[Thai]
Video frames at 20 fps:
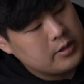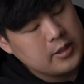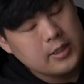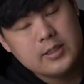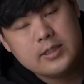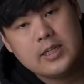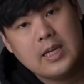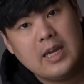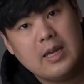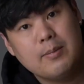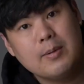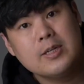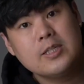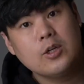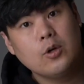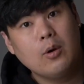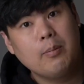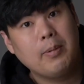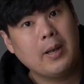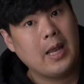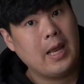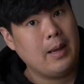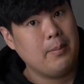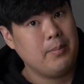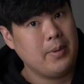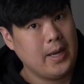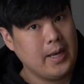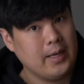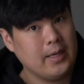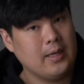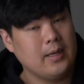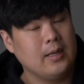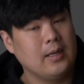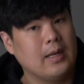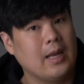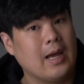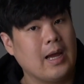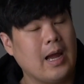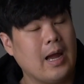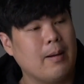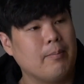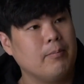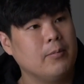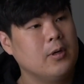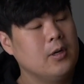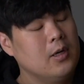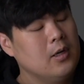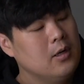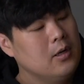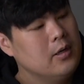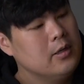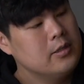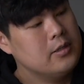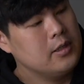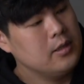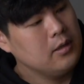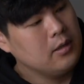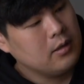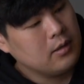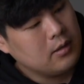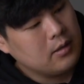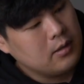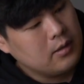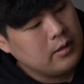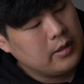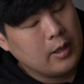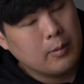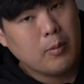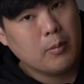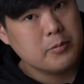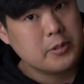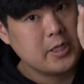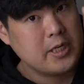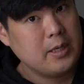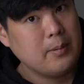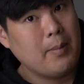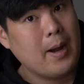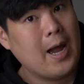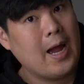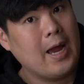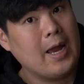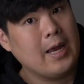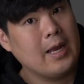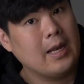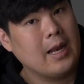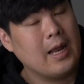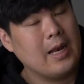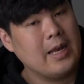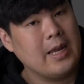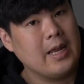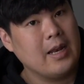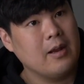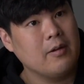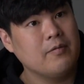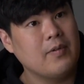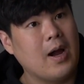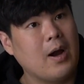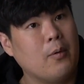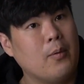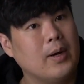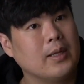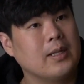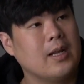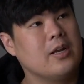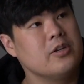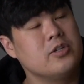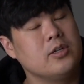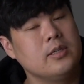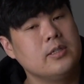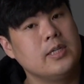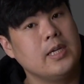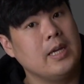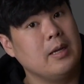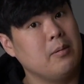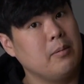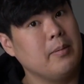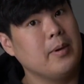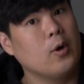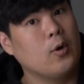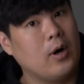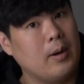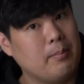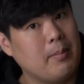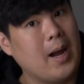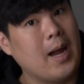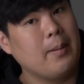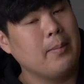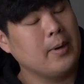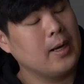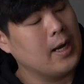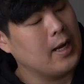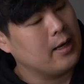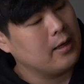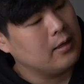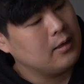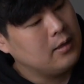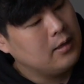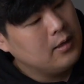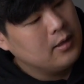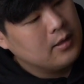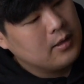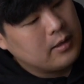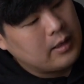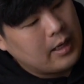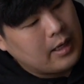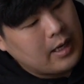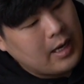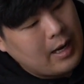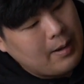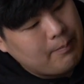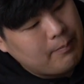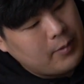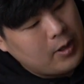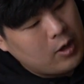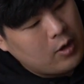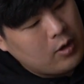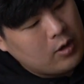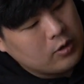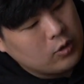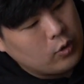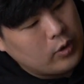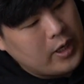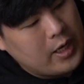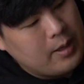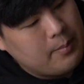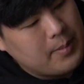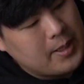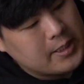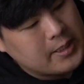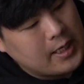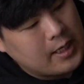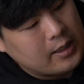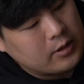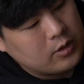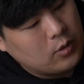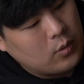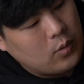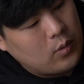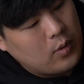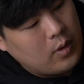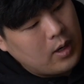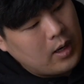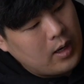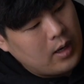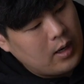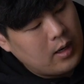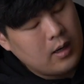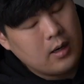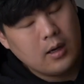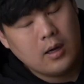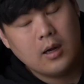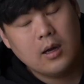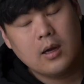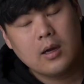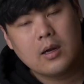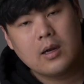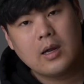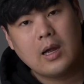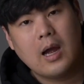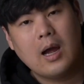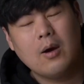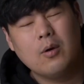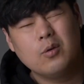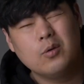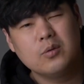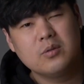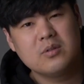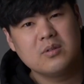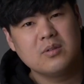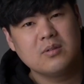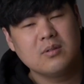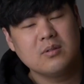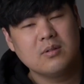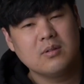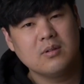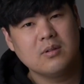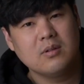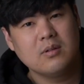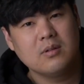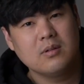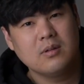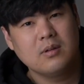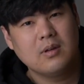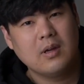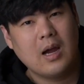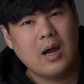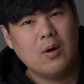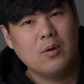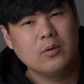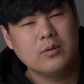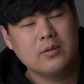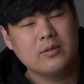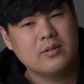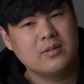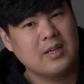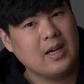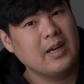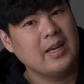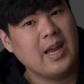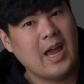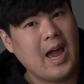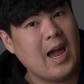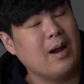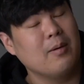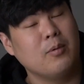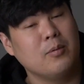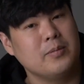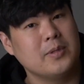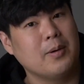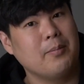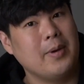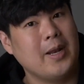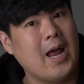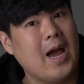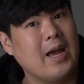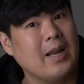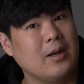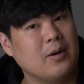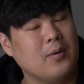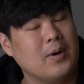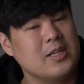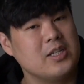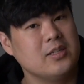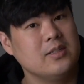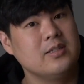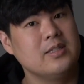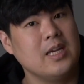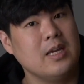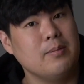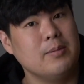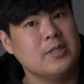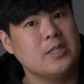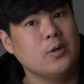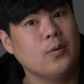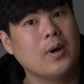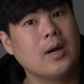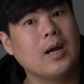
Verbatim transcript: ชื่อสีมันชื่อว่า Play Big นะครับซึ่งเดี๋ยวผมจะอธิบายรายละเอียดให้ฟังว่า แต่ละชื่อสีมันมีความหมายเหมือนกันนะครับแล้วก็ตรงนี้มาจากตัว count count สักอย่างผมจำไม่ได้ แต่ว่าชื่อสีมันชื่อ